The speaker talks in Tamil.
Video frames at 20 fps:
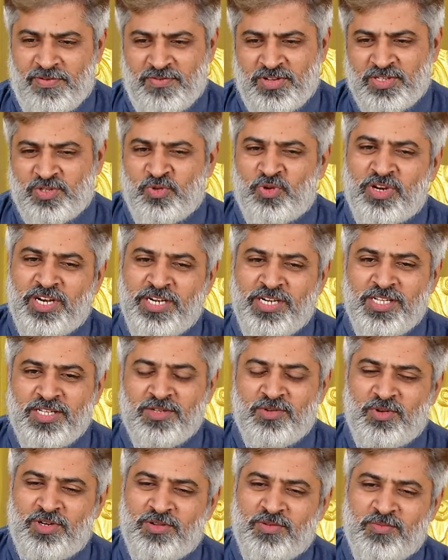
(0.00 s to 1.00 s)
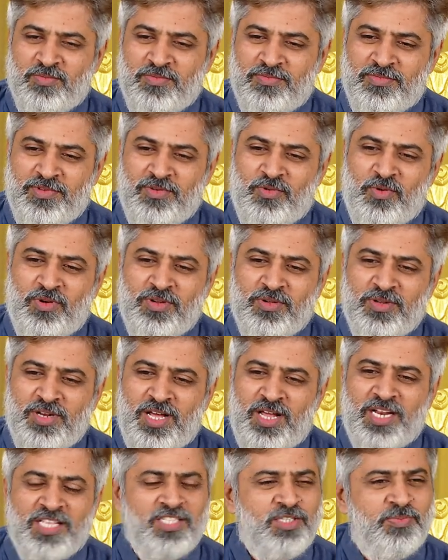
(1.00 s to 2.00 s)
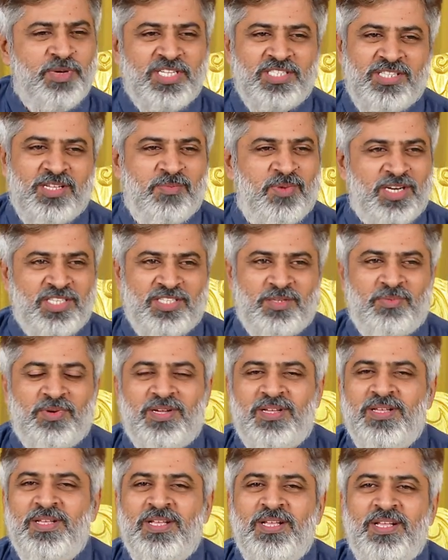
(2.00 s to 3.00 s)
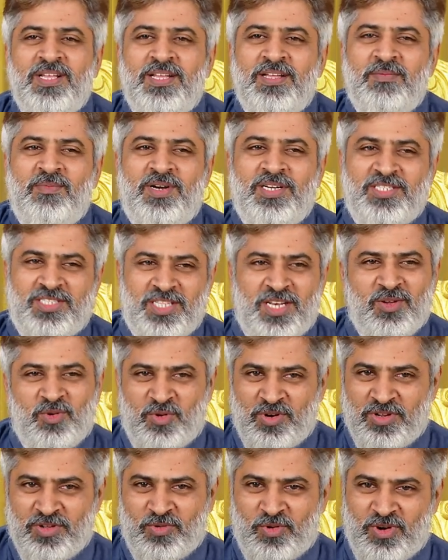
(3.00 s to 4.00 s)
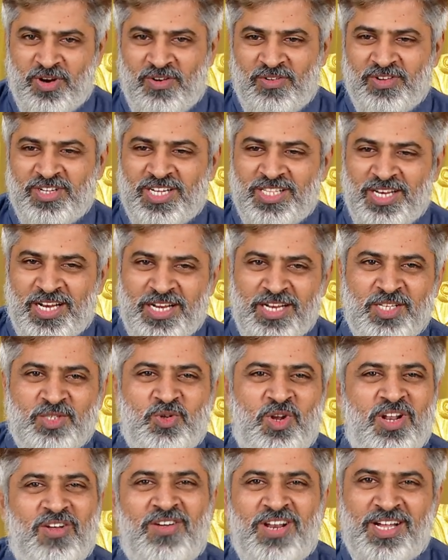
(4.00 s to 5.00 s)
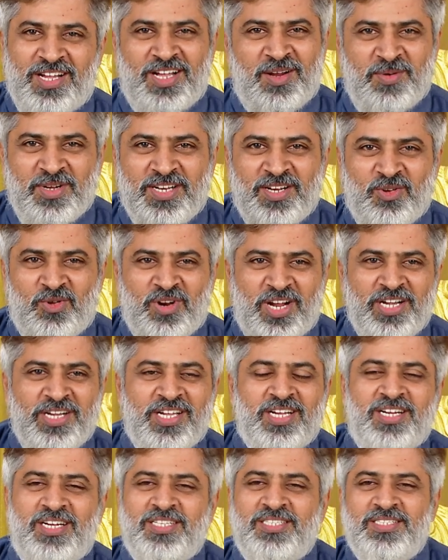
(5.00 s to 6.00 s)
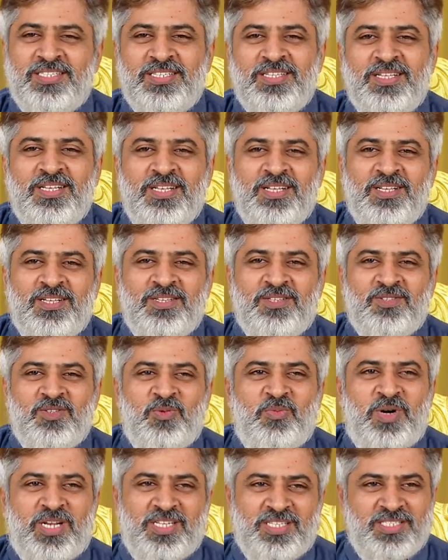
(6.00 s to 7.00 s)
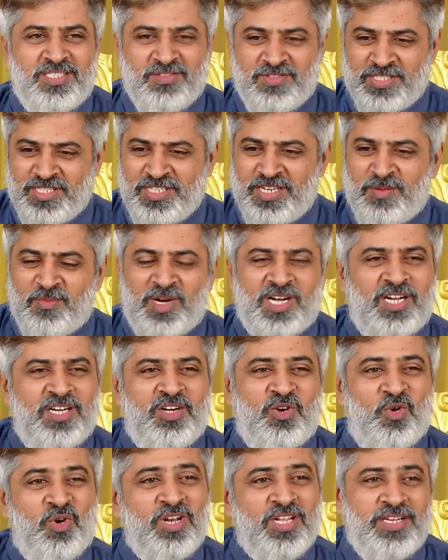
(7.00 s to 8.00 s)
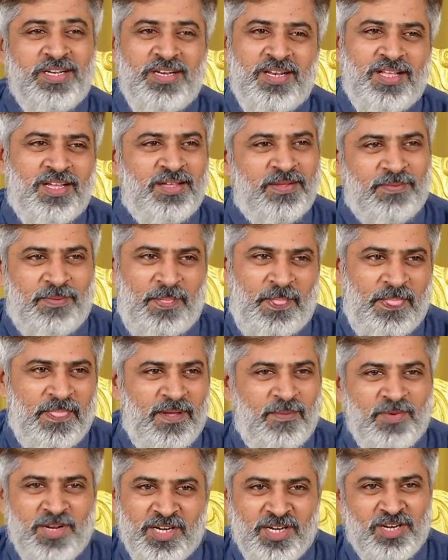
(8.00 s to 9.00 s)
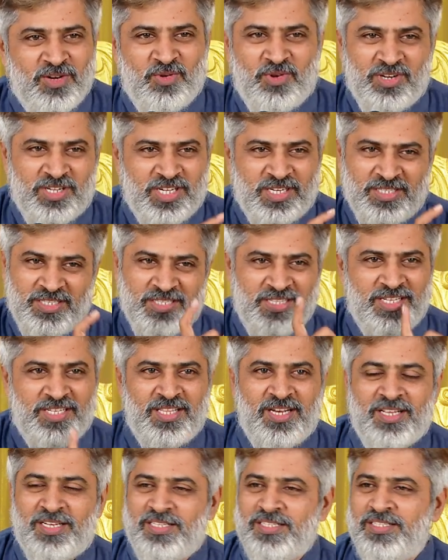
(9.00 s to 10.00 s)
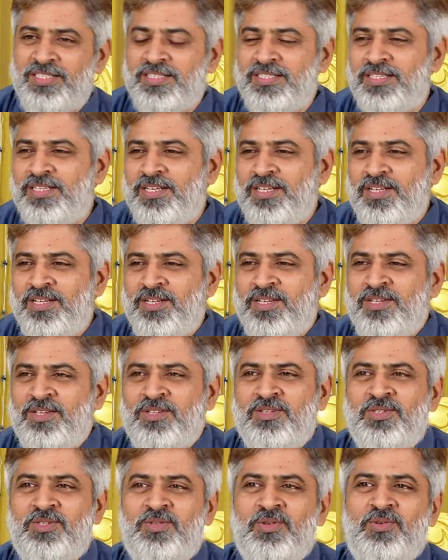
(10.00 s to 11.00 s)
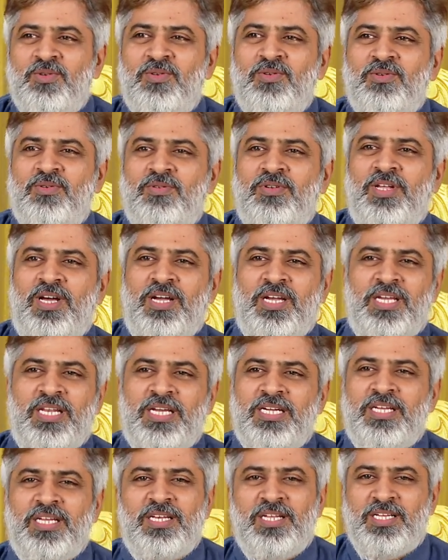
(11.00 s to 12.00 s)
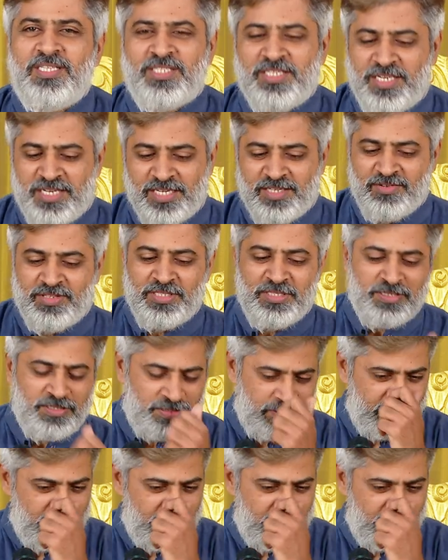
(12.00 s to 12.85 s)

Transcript: ஃபஸ்ட்டு ஒரு ரெண்டு ஒரு ஒரு நாலஞ்சு பேஜ் தான் படிச்சிருப்பேன் படித்ததில் ஒரு ஓரளவுக்கு அதில் என்ன சொல்ல வராங்க அப்படின்ற ஒரு ஐடியா கிடச்சிது ஸோ மனசு வந்து நம்ம கண்ட்ரோலில் இல்லை அப்படின்ற ஒரு கருத்து தான் அதில் இருந்தது ஸோ நான் எனக்கு என்னாச்சு எனக்கு வந்து